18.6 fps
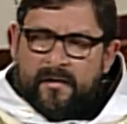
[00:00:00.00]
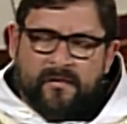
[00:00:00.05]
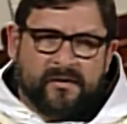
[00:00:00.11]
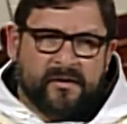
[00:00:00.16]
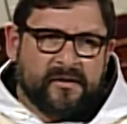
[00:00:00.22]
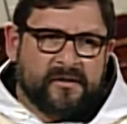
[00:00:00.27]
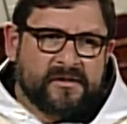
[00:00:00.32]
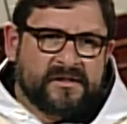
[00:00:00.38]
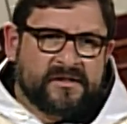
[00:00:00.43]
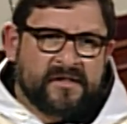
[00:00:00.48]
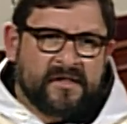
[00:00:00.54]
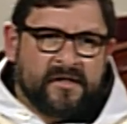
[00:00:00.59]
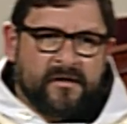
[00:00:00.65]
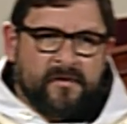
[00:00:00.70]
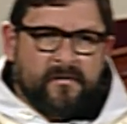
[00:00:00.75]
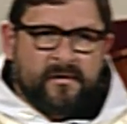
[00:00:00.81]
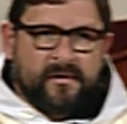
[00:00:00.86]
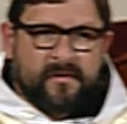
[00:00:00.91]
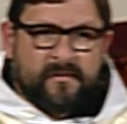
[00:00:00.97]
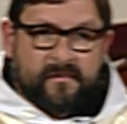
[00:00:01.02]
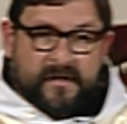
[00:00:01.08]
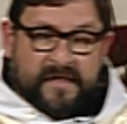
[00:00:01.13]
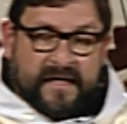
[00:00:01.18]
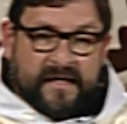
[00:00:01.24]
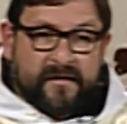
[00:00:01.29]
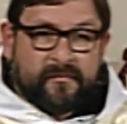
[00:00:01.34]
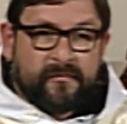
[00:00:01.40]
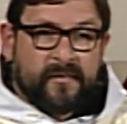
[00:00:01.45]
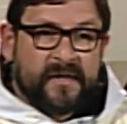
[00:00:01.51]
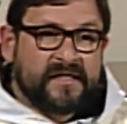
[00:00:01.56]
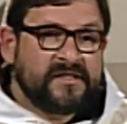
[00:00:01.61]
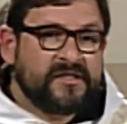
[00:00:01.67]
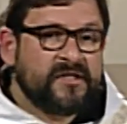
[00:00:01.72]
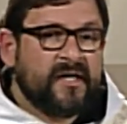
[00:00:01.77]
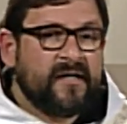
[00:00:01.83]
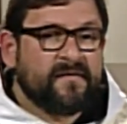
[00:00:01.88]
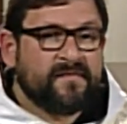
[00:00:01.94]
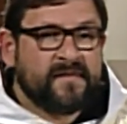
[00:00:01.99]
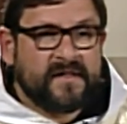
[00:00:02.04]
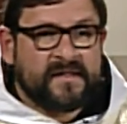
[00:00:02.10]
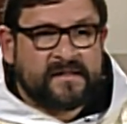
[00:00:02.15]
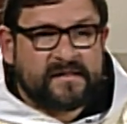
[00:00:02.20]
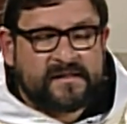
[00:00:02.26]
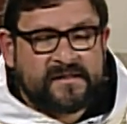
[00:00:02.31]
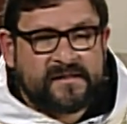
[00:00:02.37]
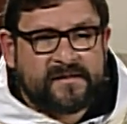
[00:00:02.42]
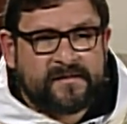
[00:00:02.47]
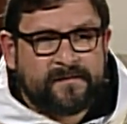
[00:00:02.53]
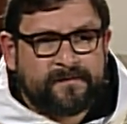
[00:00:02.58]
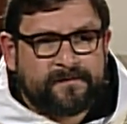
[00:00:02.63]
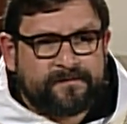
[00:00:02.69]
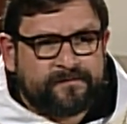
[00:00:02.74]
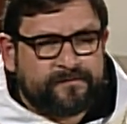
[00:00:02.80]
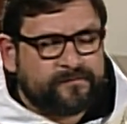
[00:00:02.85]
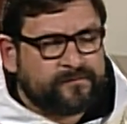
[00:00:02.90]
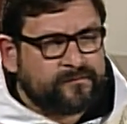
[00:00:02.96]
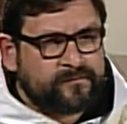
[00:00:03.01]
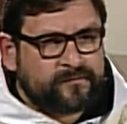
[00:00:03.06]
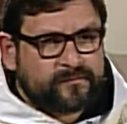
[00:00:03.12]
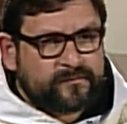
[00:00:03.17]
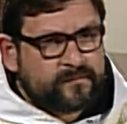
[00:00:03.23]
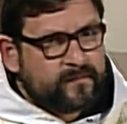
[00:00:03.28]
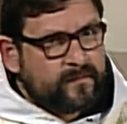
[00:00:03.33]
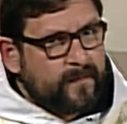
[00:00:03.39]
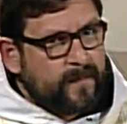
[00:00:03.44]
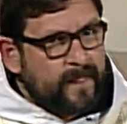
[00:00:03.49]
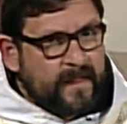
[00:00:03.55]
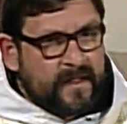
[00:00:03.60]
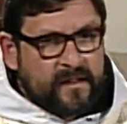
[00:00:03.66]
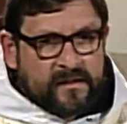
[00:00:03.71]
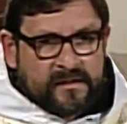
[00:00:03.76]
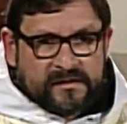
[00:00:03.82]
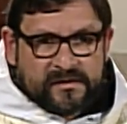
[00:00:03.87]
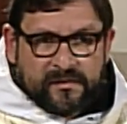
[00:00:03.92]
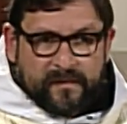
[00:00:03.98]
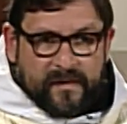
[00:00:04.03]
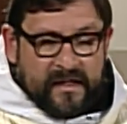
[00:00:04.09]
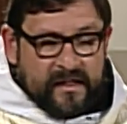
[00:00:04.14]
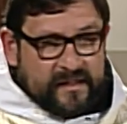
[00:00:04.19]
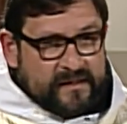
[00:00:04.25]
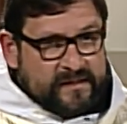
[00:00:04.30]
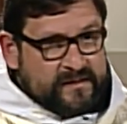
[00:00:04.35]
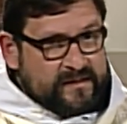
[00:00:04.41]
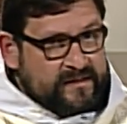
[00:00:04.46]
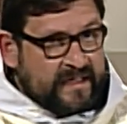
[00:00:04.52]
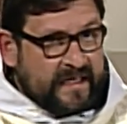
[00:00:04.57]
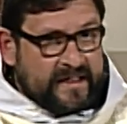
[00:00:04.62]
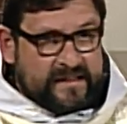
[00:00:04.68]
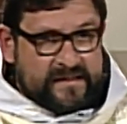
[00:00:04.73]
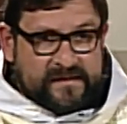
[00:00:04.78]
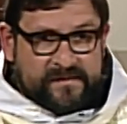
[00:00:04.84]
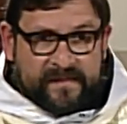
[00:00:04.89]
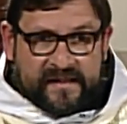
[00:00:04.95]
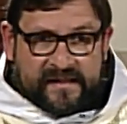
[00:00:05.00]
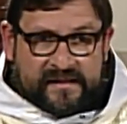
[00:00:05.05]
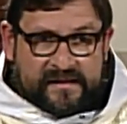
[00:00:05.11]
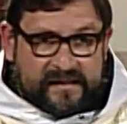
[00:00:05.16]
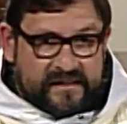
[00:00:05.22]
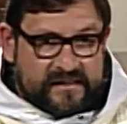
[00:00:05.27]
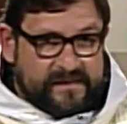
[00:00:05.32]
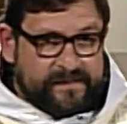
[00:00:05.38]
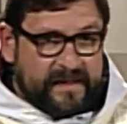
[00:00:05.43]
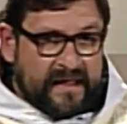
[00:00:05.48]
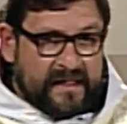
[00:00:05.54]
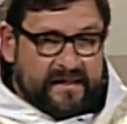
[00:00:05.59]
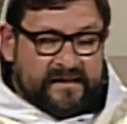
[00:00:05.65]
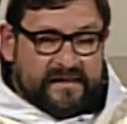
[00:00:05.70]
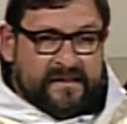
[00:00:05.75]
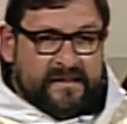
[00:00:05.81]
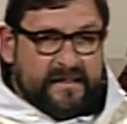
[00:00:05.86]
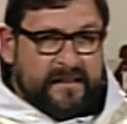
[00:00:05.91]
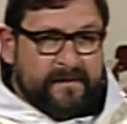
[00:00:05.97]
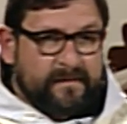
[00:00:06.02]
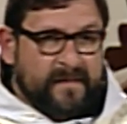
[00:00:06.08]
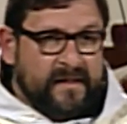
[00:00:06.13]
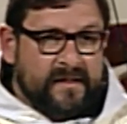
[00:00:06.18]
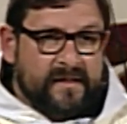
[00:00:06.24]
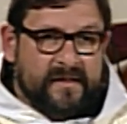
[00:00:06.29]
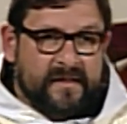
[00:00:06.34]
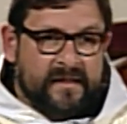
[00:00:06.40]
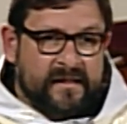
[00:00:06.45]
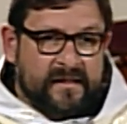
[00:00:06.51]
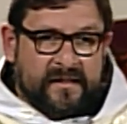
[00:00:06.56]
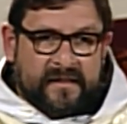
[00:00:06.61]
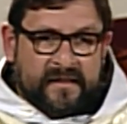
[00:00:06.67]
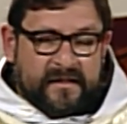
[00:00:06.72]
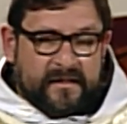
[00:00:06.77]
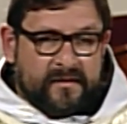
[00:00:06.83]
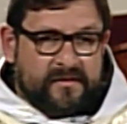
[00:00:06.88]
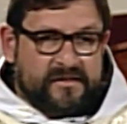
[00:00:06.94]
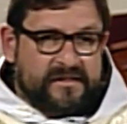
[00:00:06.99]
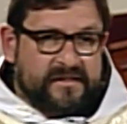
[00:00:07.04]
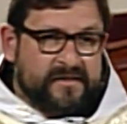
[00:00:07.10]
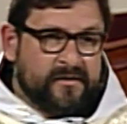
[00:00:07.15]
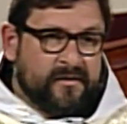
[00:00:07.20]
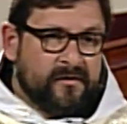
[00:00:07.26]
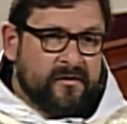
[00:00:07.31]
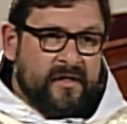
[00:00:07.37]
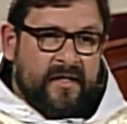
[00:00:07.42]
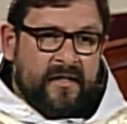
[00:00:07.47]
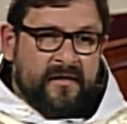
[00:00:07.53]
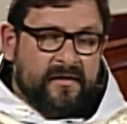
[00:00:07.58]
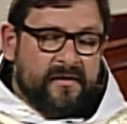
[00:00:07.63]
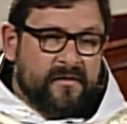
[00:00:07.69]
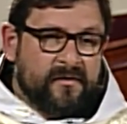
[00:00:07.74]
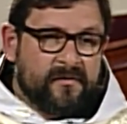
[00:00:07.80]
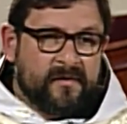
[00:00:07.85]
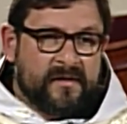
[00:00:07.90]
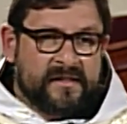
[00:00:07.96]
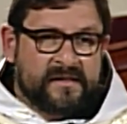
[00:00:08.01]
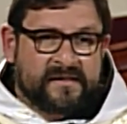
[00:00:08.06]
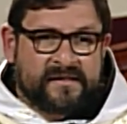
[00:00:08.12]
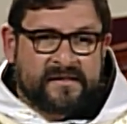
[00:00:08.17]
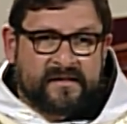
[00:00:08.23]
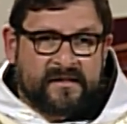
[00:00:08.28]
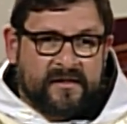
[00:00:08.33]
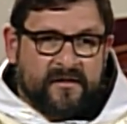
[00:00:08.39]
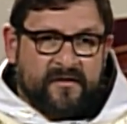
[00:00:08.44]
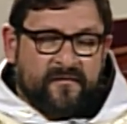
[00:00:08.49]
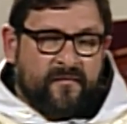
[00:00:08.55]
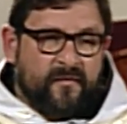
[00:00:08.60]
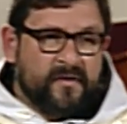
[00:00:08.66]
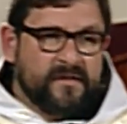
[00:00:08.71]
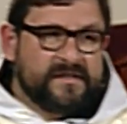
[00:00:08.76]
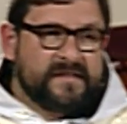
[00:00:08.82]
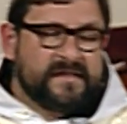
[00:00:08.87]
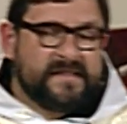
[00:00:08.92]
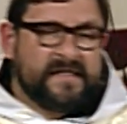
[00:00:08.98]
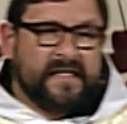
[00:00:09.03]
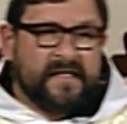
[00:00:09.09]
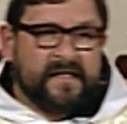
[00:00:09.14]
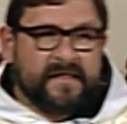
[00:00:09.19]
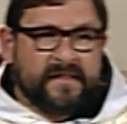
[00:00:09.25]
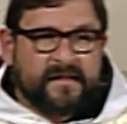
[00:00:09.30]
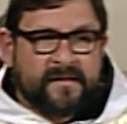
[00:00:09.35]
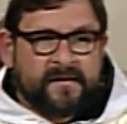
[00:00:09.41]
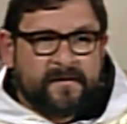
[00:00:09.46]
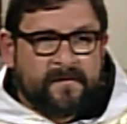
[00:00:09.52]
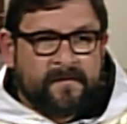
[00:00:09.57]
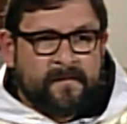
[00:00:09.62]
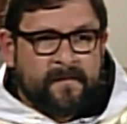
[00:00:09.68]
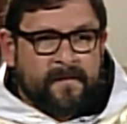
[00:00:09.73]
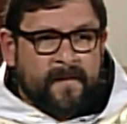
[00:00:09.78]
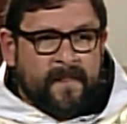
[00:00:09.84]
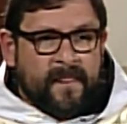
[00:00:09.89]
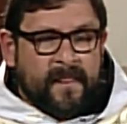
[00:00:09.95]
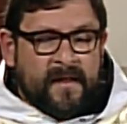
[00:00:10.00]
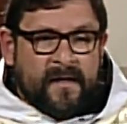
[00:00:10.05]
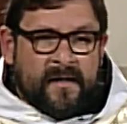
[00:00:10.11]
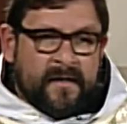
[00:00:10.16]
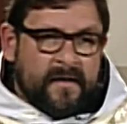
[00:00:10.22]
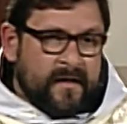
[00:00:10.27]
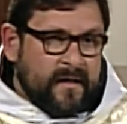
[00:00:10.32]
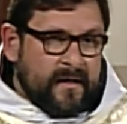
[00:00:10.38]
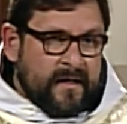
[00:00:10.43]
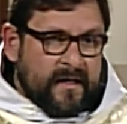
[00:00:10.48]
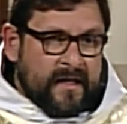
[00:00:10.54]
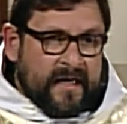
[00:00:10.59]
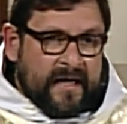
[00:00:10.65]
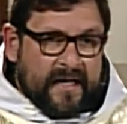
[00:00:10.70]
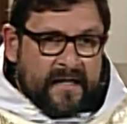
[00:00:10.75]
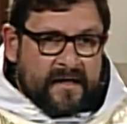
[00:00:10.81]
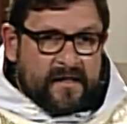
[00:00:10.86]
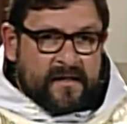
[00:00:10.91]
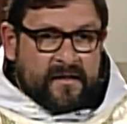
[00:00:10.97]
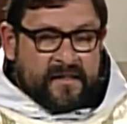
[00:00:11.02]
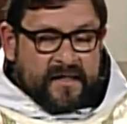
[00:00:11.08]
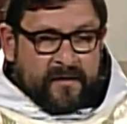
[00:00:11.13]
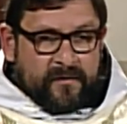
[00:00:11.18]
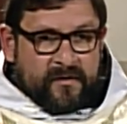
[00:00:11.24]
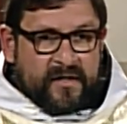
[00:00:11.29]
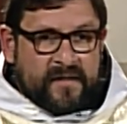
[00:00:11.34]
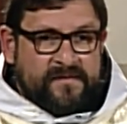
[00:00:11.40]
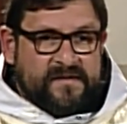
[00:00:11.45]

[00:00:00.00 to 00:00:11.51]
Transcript: Ella era esclava y sus dueños se estaban enriqueciendo por esto. Así que San Pablo y Silas al expulsar el demonio, ella ya no era capaz de predecir el futuro.